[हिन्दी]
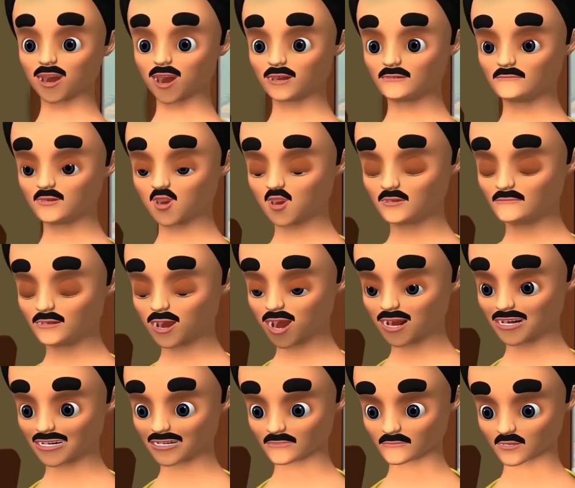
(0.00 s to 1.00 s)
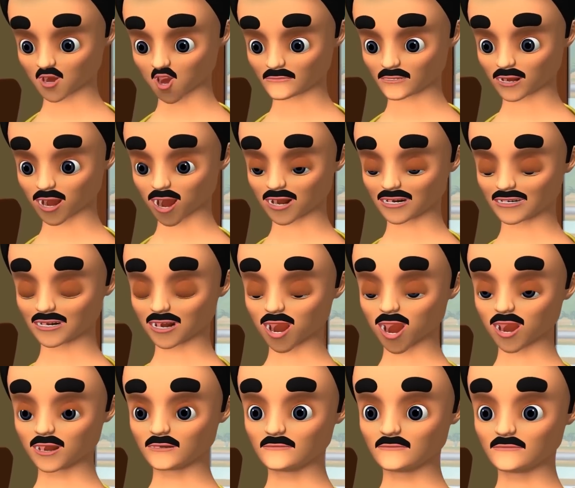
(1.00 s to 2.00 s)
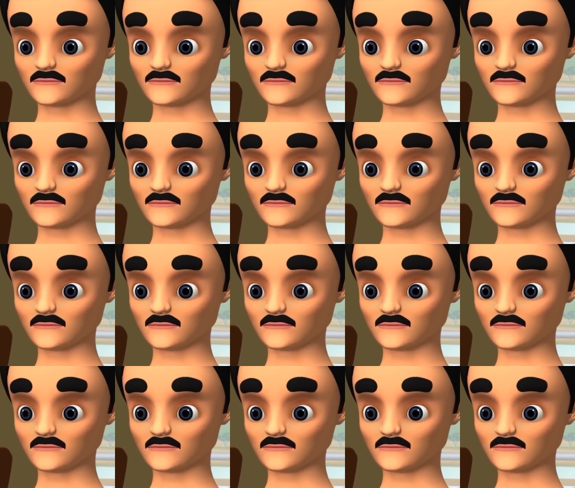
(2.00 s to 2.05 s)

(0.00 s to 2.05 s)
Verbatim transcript: की शिक्षा के लिए कुछ पैसे चाहिए